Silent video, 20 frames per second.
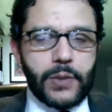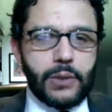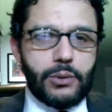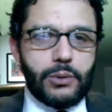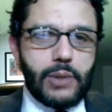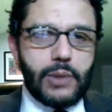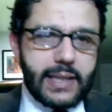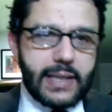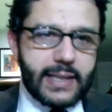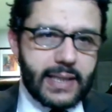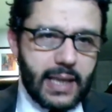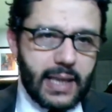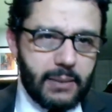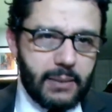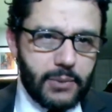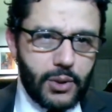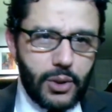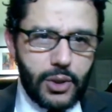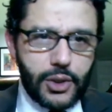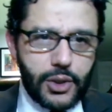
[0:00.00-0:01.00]
de
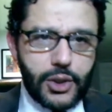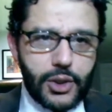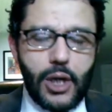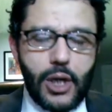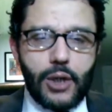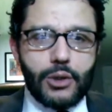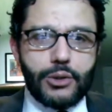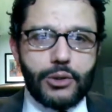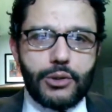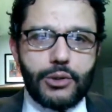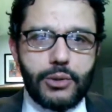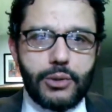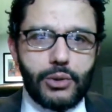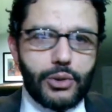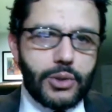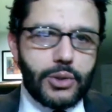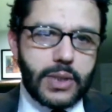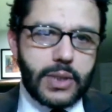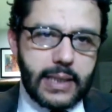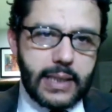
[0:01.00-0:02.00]
l'extrême gauche
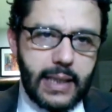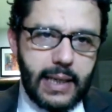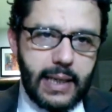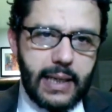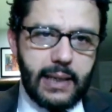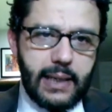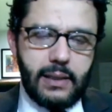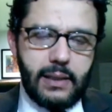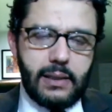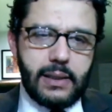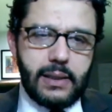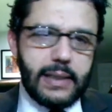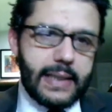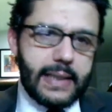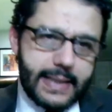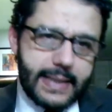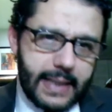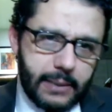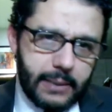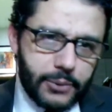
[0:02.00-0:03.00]
jusqu'à euh,
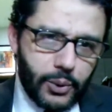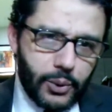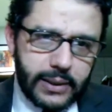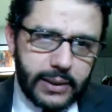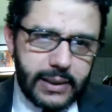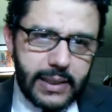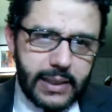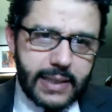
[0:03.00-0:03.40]
l'extrême droite.